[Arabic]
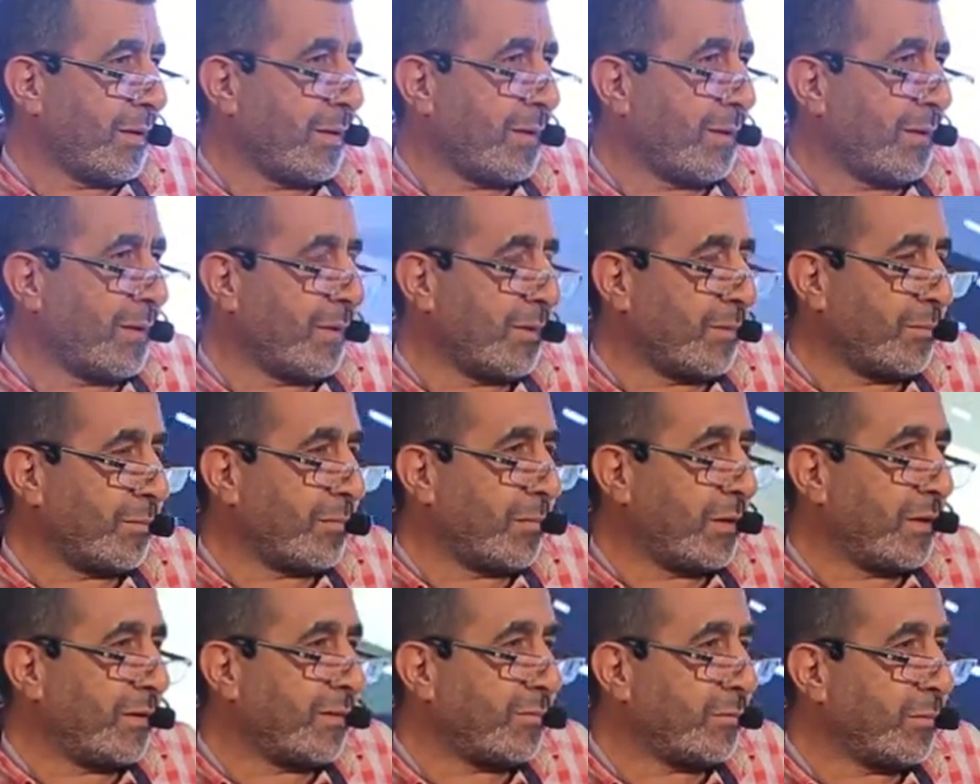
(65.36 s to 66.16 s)
آه،
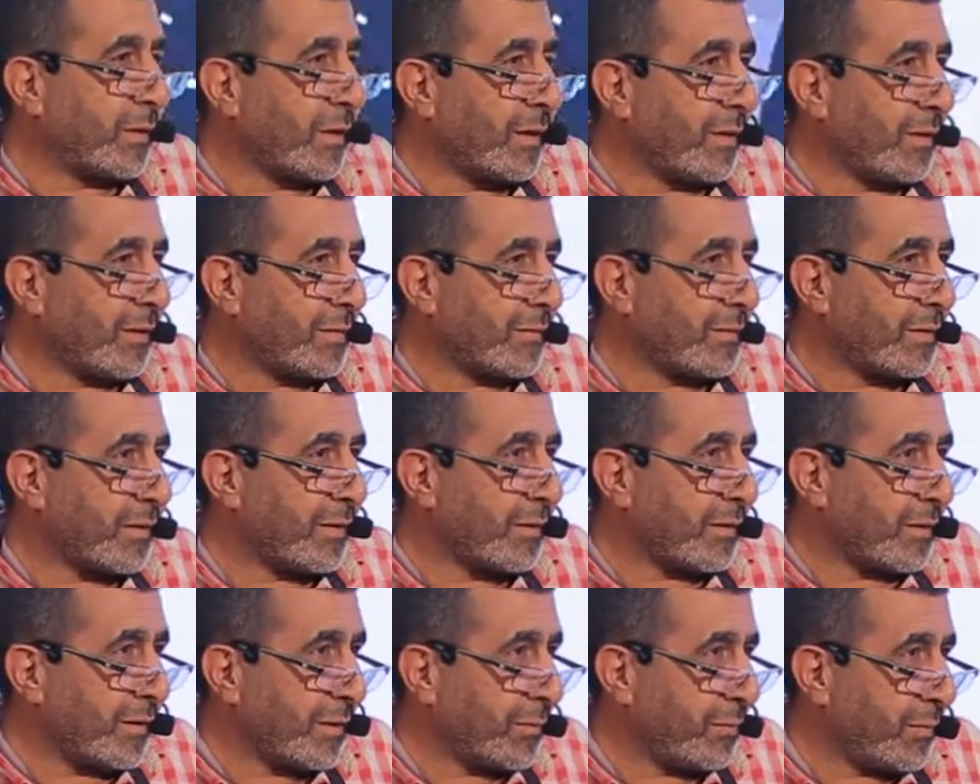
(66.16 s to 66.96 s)
بالنسبه للقسطره
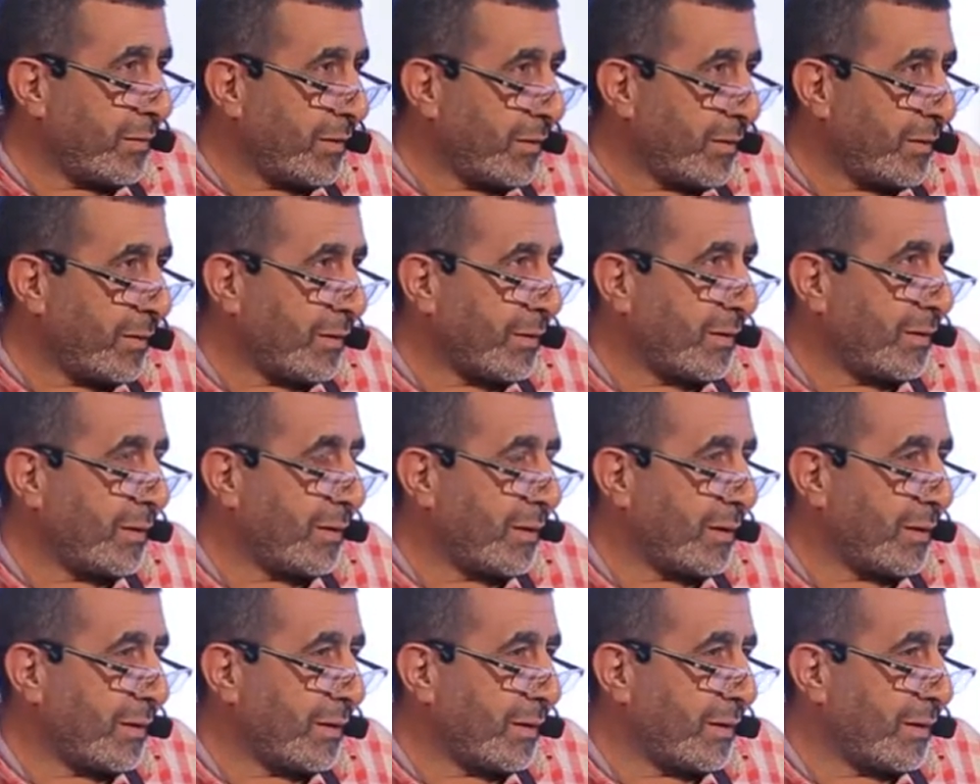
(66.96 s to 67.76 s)
القلبيه
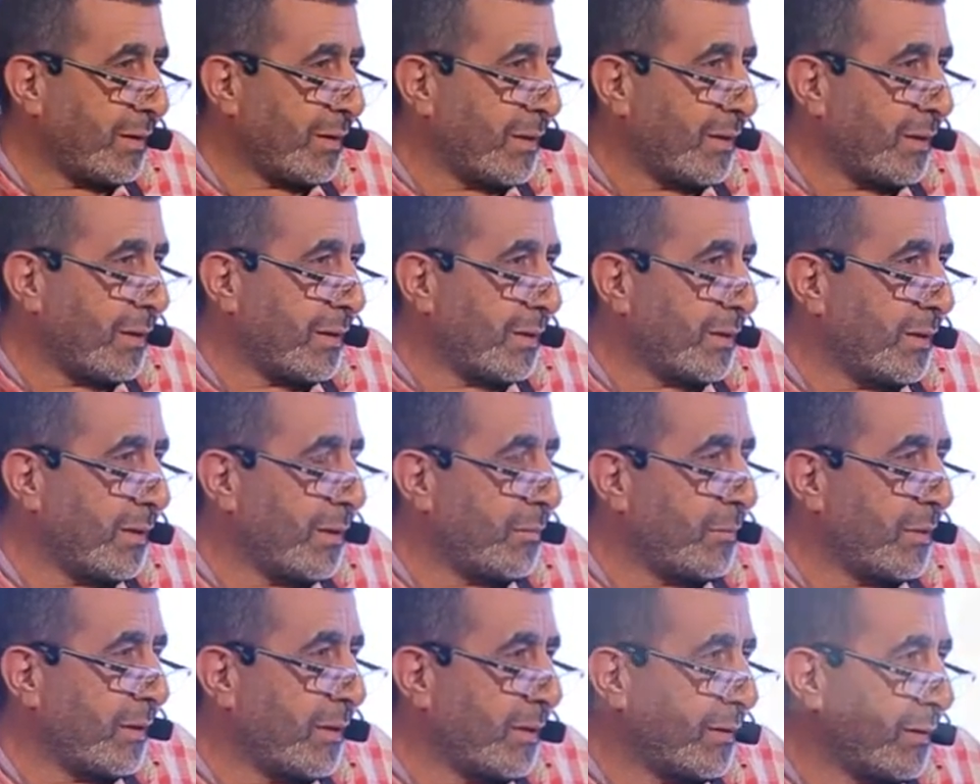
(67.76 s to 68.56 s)
هي آه، اداه
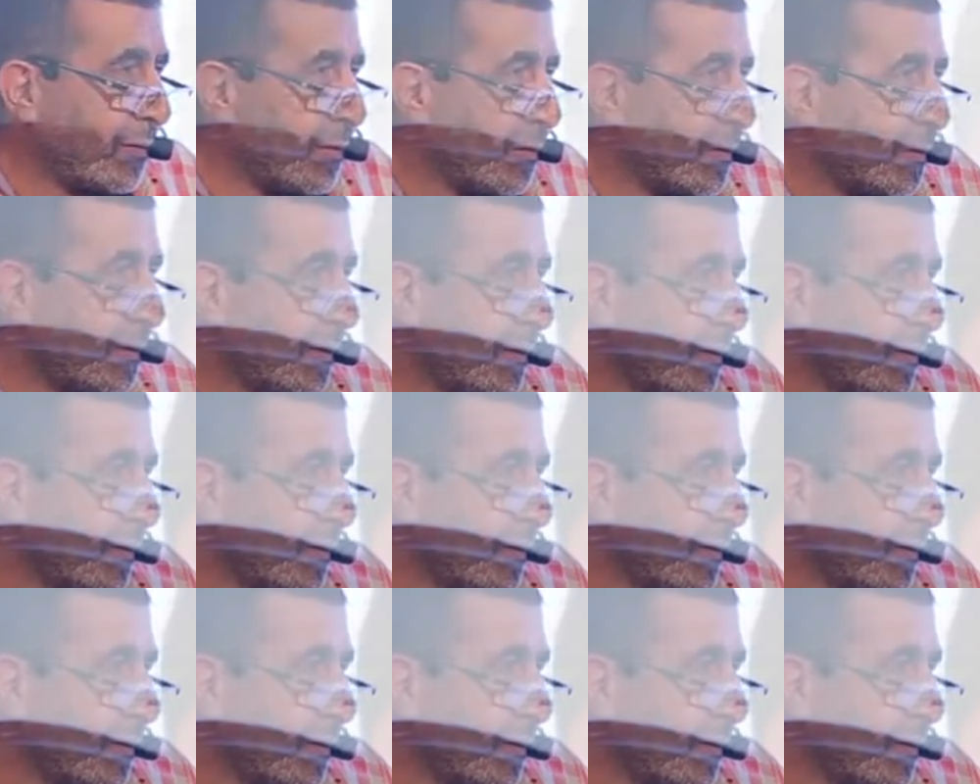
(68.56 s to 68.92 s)
من ادوات